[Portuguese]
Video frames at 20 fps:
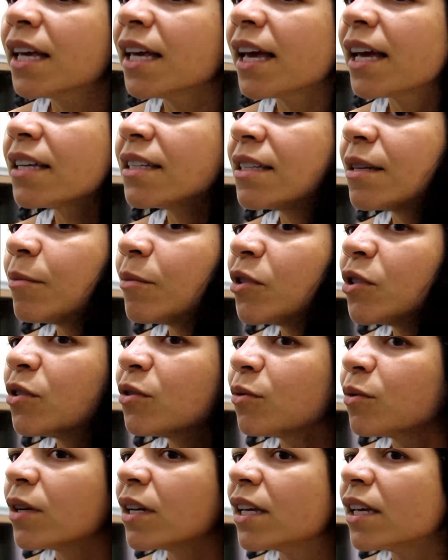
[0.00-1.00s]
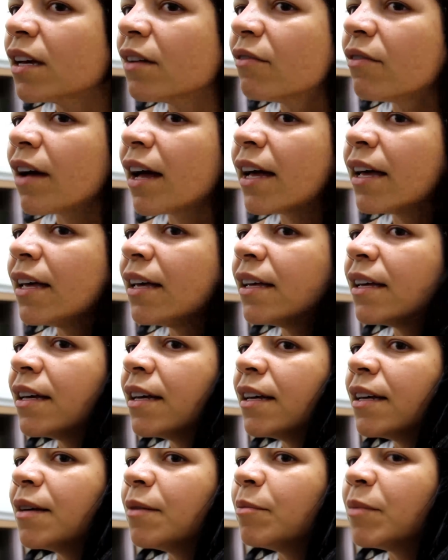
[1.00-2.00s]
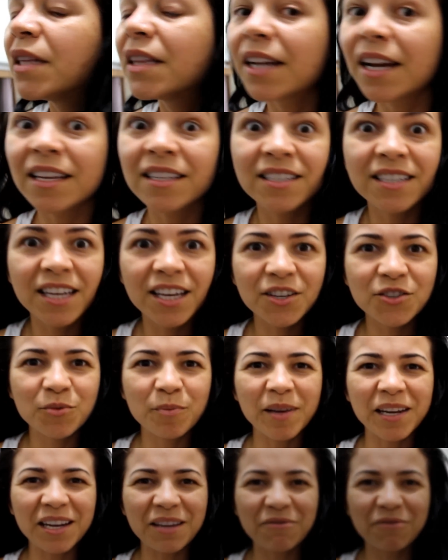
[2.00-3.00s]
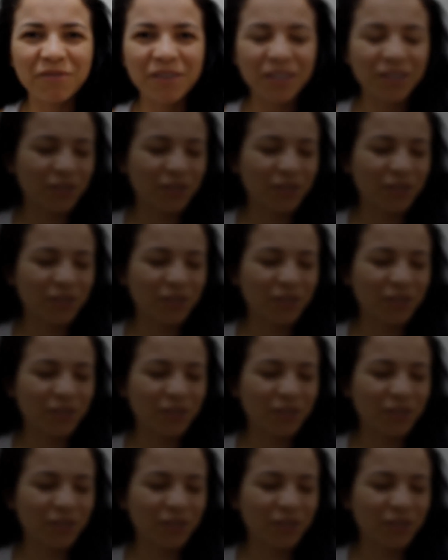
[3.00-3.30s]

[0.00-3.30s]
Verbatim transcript: que essa misturinha vai me trazer de benefício.